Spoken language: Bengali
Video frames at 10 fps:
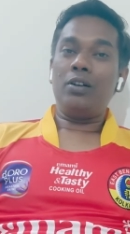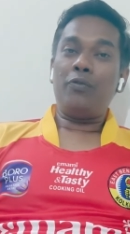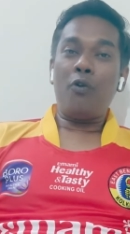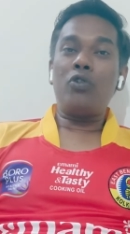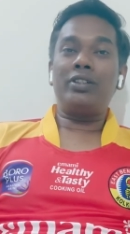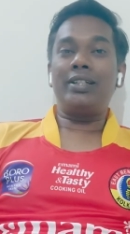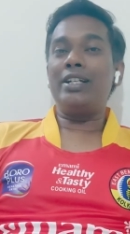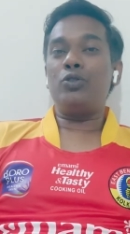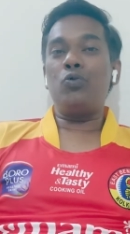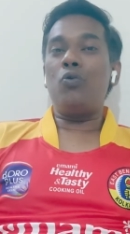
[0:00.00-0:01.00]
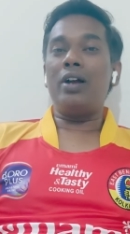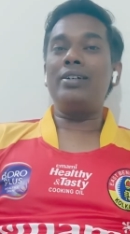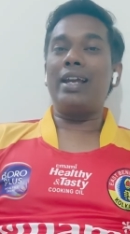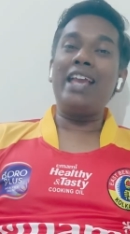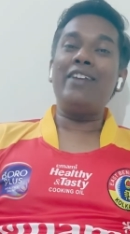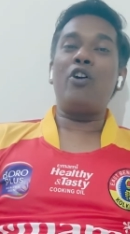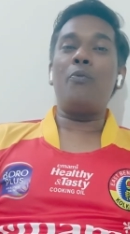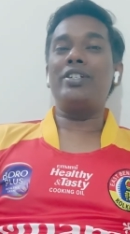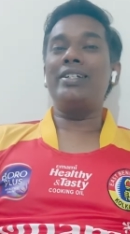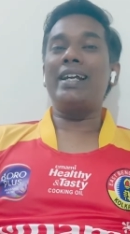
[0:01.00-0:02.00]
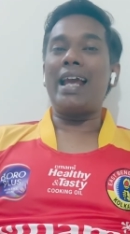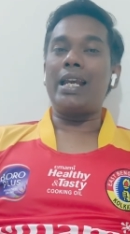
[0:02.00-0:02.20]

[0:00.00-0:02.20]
ফোর থ্রি টু ওয়ান এই ফর্মেশনটাকে